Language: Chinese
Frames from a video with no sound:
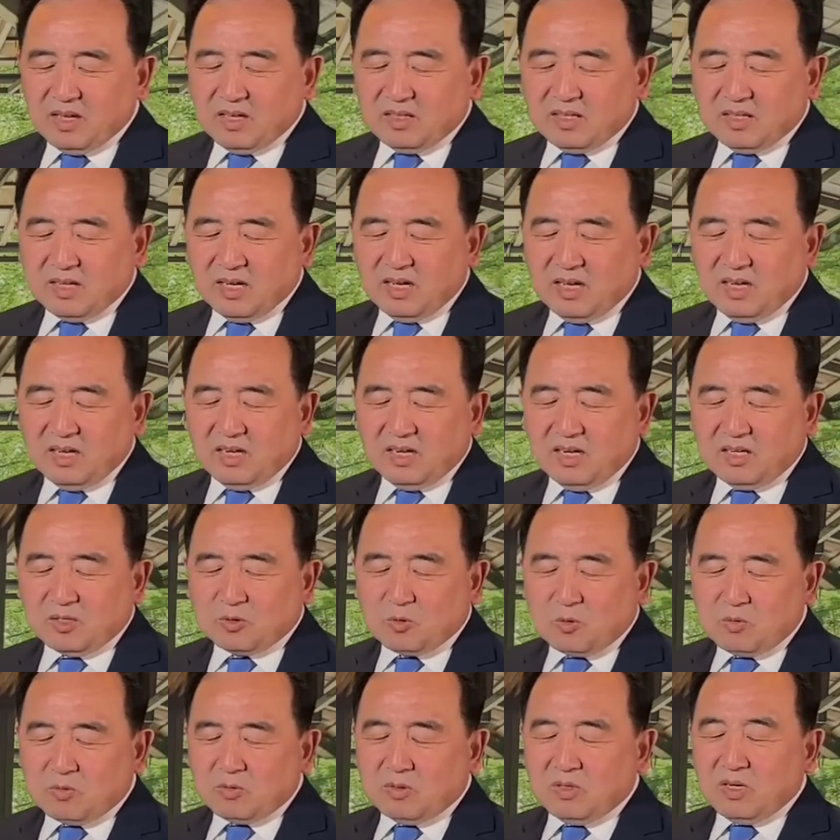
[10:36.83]
那而
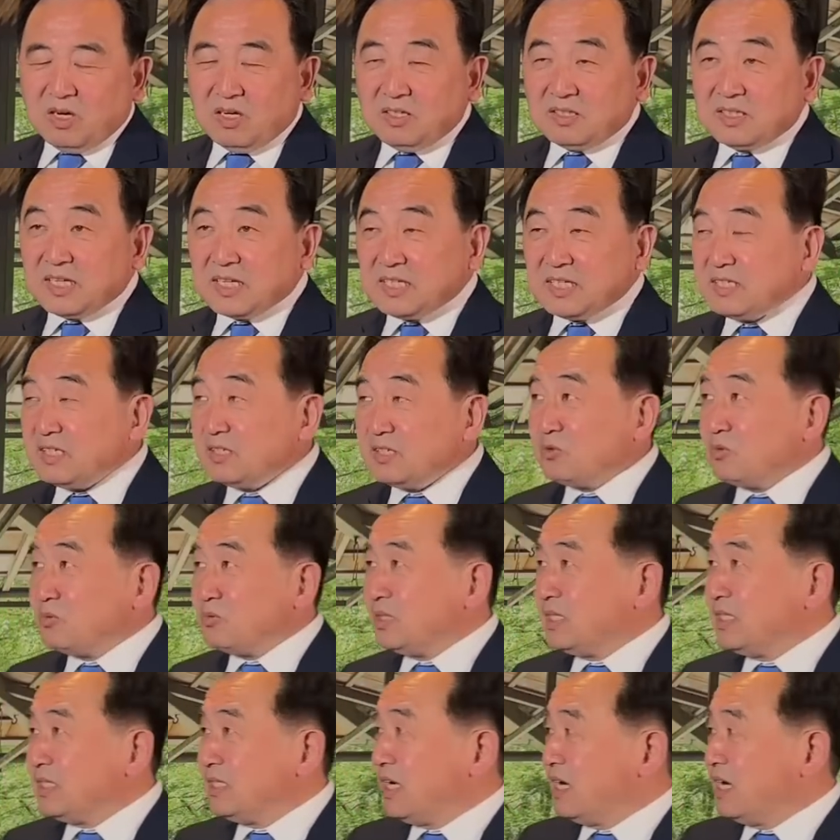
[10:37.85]
公而这些东
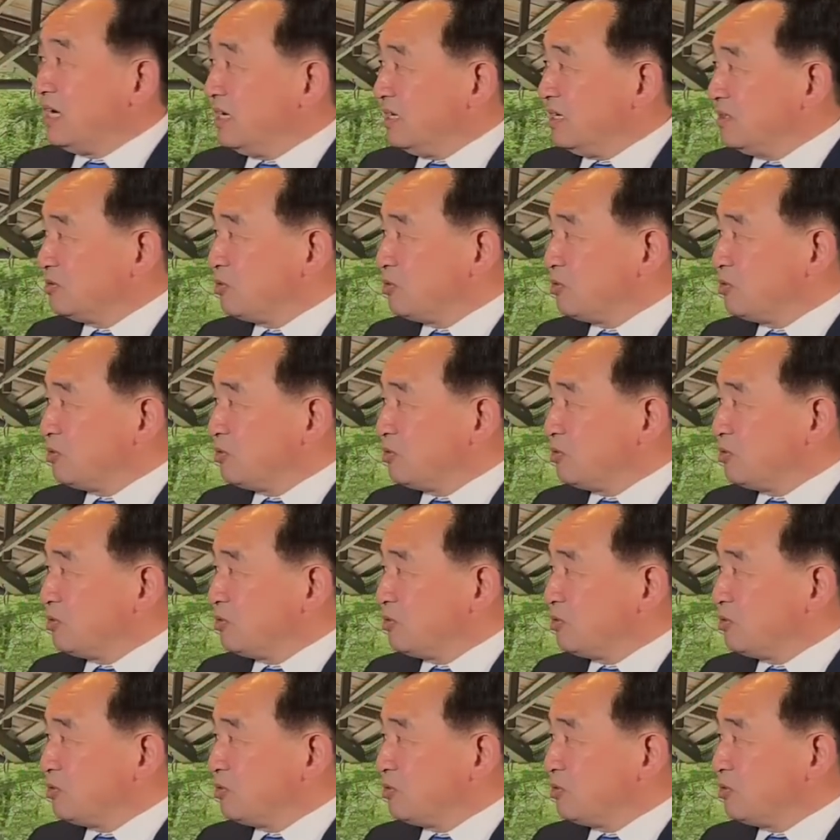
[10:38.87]
西呢，